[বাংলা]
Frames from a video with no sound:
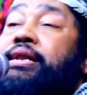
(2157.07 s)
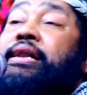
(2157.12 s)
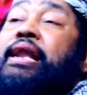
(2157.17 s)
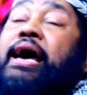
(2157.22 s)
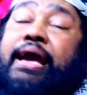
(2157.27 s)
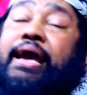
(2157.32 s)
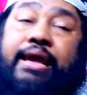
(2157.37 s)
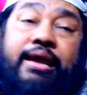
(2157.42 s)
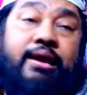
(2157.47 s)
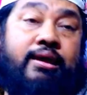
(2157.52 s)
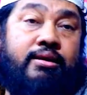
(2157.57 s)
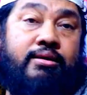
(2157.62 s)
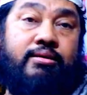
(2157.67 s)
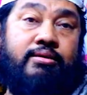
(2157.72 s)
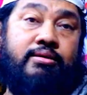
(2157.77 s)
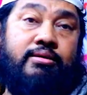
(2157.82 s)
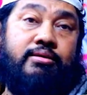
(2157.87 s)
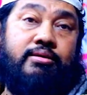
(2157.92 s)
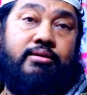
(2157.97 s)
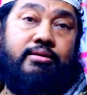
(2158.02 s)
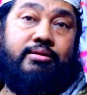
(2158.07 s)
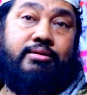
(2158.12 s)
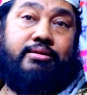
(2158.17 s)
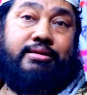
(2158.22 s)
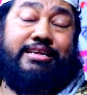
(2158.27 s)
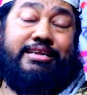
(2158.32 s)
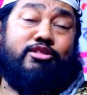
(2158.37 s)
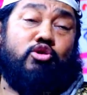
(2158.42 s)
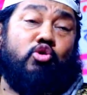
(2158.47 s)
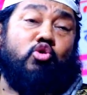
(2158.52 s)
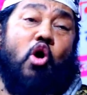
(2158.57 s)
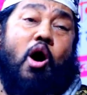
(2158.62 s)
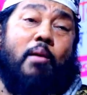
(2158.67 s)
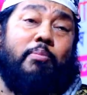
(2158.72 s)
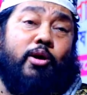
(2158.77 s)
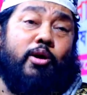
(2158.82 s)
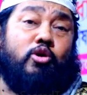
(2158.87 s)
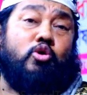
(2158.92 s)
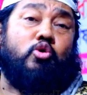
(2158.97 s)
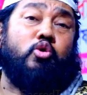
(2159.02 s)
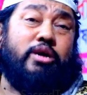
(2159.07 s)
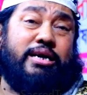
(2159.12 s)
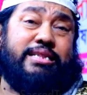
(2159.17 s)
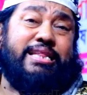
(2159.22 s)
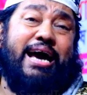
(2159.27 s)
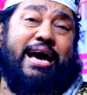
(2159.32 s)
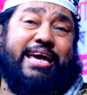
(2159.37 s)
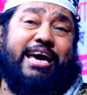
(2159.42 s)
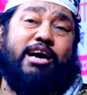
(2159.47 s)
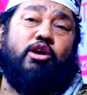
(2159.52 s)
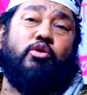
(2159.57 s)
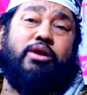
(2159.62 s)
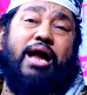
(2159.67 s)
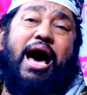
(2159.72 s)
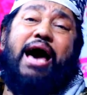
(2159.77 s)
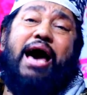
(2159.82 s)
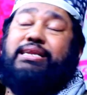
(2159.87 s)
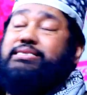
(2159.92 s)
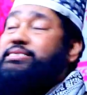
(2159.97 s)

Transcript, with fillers: নাই কিন্তু কবর খুলে দেখে ওনার